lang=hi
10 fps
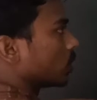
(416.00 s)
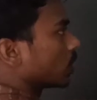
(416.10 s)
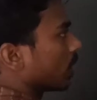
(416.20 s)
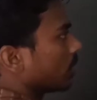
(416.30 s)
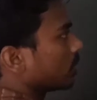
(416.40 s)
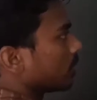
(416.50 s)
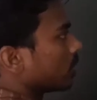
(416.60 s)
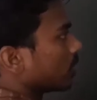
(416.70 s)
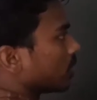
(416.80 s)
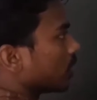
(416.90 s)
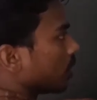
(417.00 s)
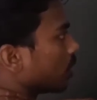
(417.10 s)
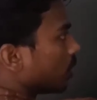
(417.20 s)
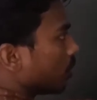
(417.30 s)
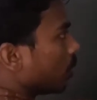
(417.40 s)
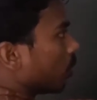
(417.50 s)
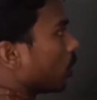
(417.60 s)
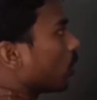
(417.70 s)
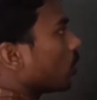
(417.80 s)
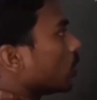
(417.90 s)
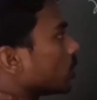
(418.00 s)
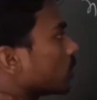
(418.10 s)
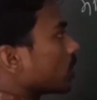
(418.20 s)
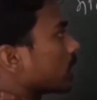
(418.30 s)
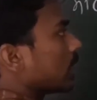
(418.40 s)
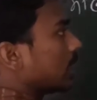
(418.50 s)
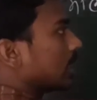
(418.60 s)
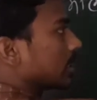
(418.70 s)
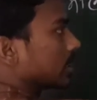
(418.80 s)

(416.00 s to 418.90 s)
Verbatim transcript: होता है मोलो की